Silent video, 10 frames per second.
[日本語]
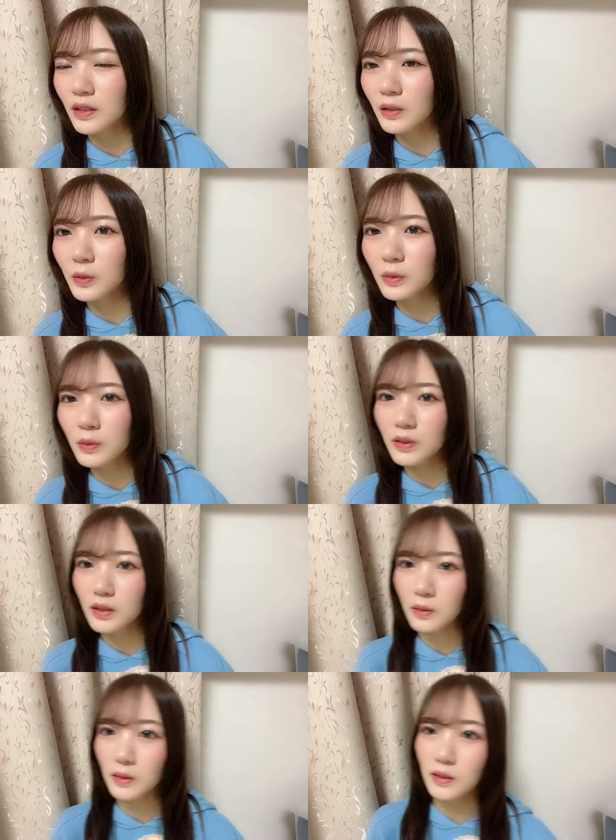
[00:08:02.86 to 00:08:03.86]
で投稿し
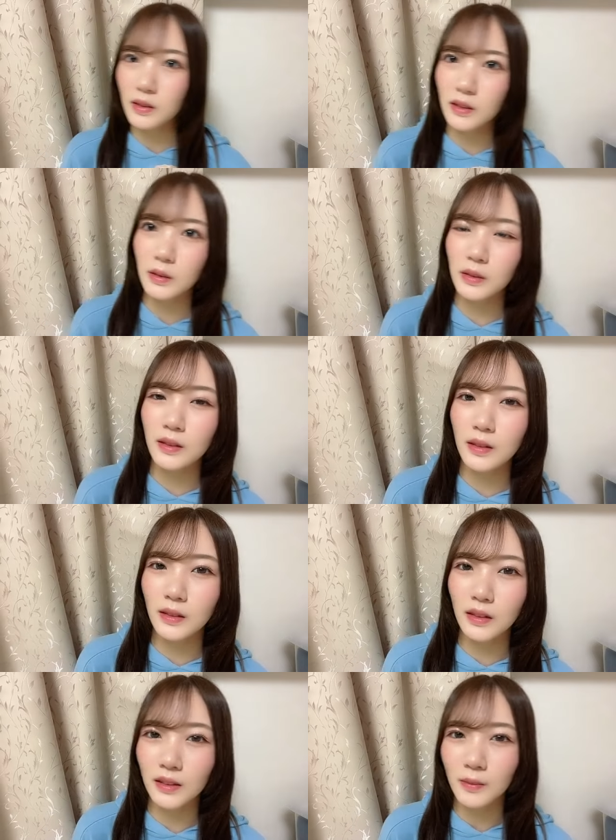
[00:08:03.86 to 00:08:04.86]
てくださってる方
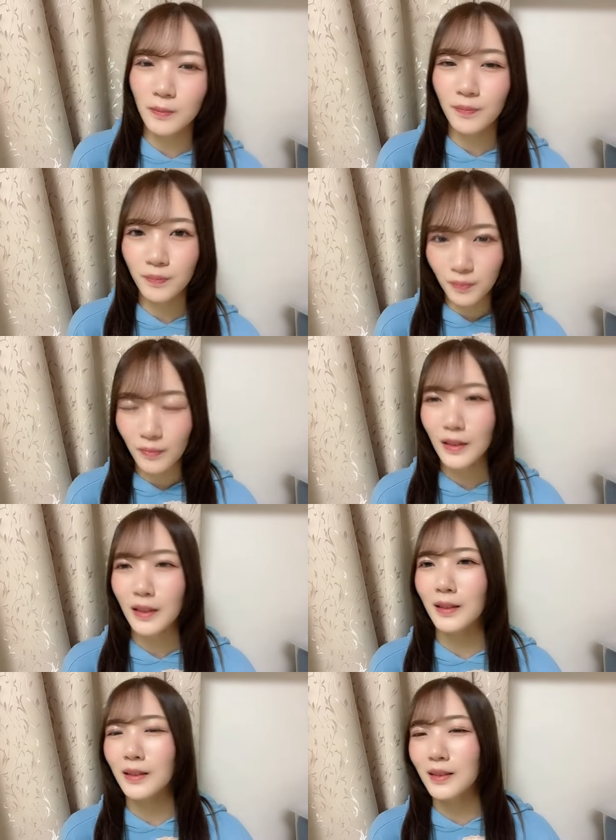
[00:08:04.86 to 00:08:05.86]
が
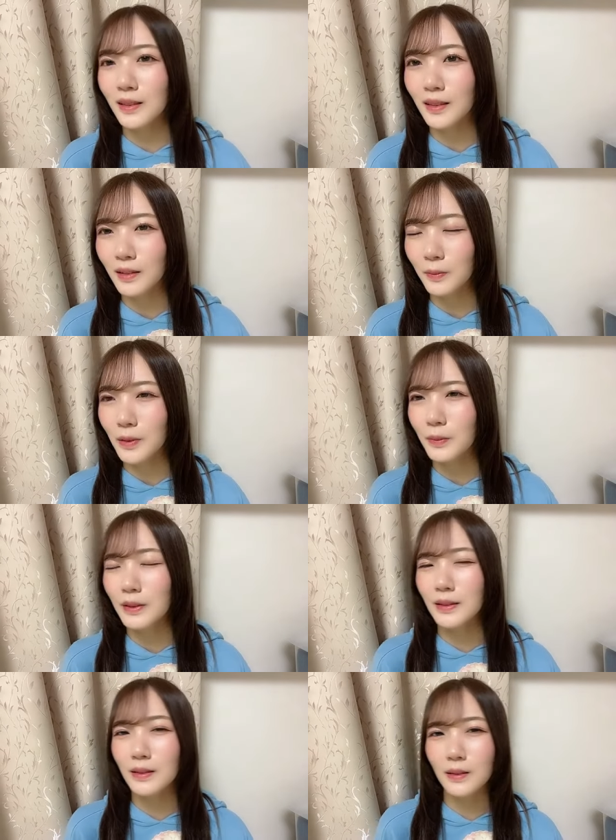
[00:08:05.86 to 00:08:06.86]
いらっしゃって見ま
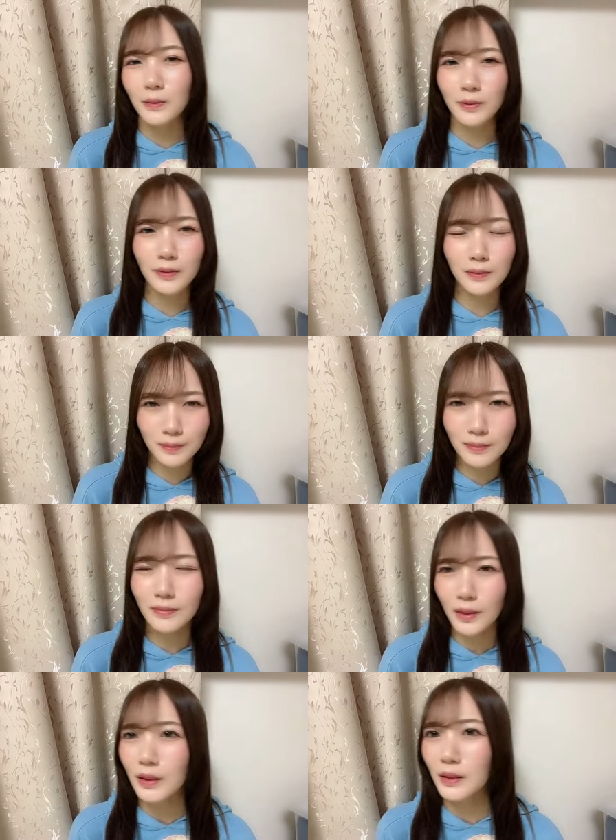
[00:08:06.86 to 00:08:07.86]
した全部
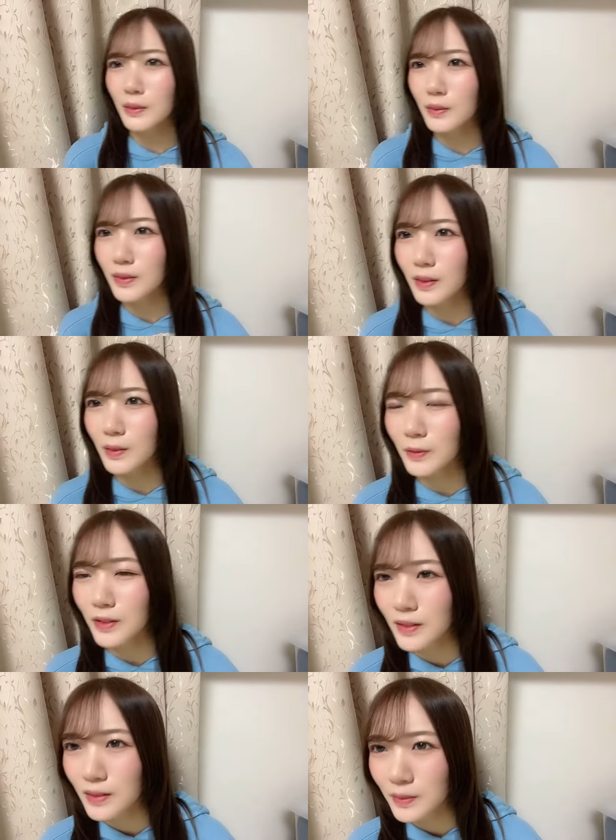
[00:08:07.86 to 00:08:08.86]
ありがとうございま
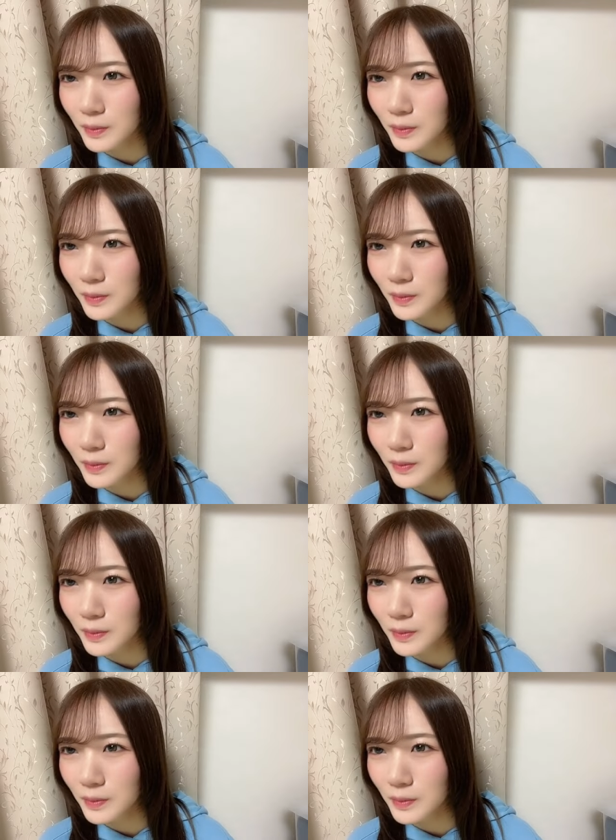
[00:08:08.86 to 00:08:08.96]
す